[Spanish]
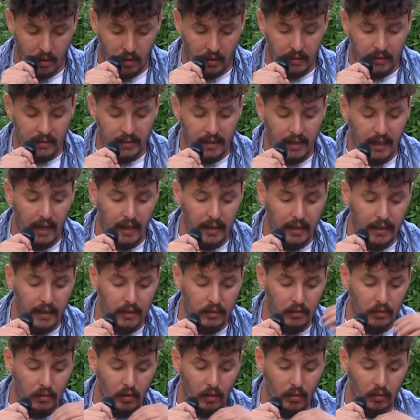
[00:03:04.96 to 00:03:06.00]
Será
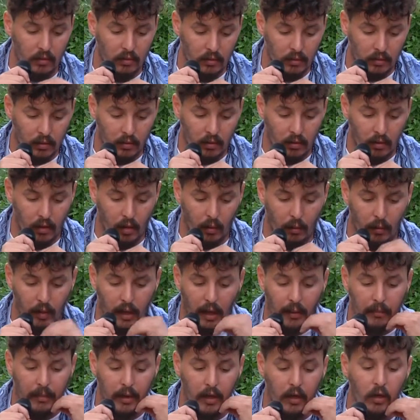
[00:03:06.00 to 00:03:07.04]
lento, como
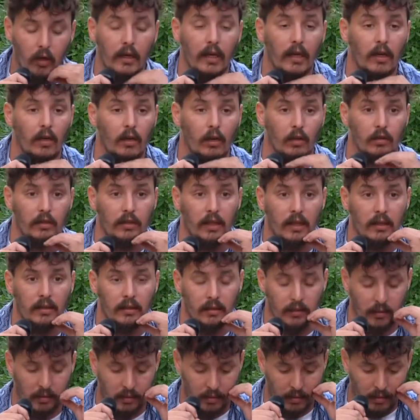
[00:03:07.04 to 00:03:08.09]
las mejores
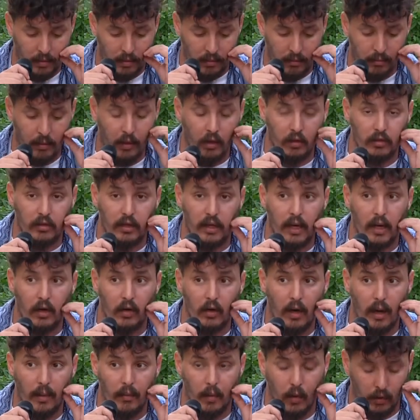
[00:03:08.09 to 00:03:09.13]
cosas, pero será
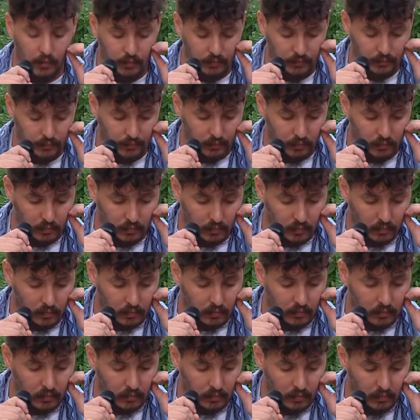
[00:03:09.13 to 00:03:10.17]
con amor.
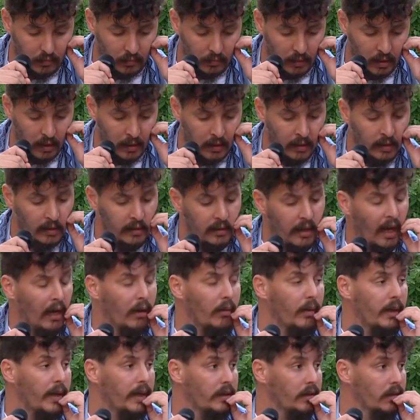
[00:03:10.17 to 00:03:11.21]
Tal
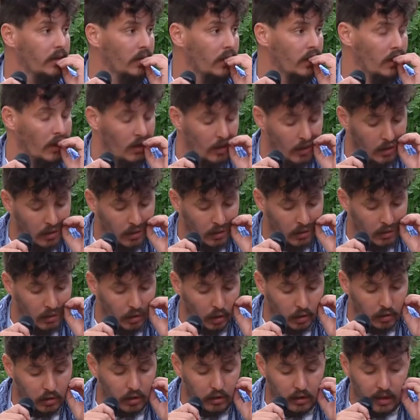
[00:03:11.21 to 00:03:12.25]
vez
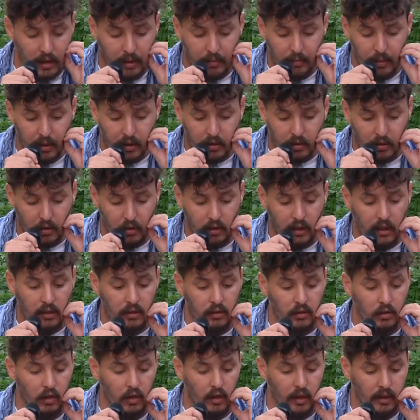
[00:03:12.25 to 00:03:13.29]
dos o tres personas
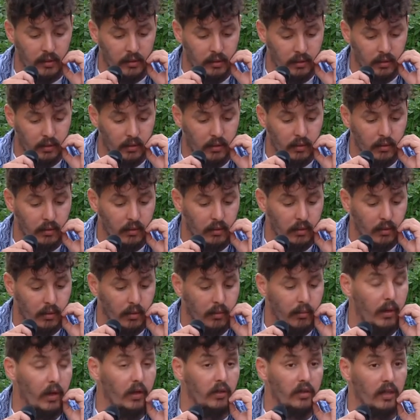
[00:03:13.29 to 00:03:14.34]
lloren,
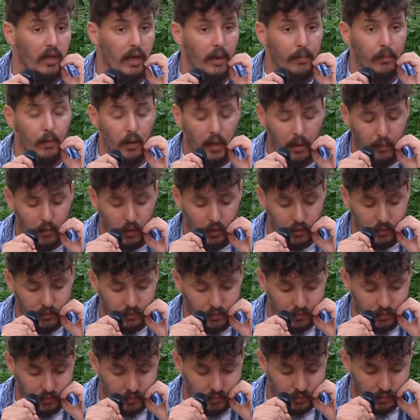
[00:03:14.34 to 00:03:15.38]
pero será por amor.
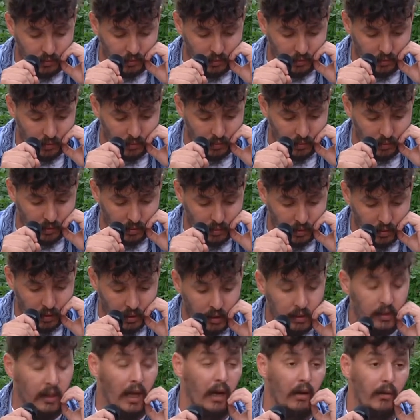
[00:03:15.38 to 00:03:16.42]

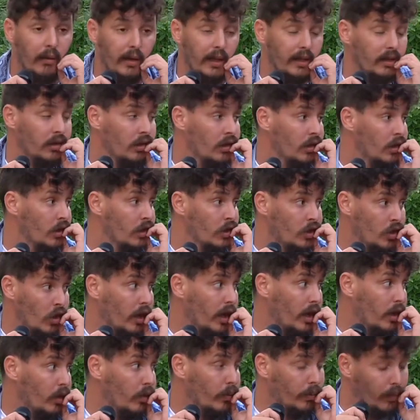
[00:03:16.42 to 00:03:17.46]
Tal vez
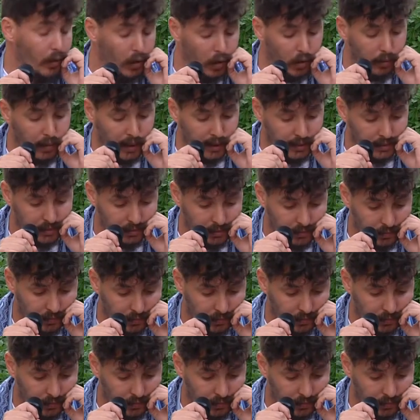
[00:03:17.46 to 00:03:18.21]
lloren un poco más.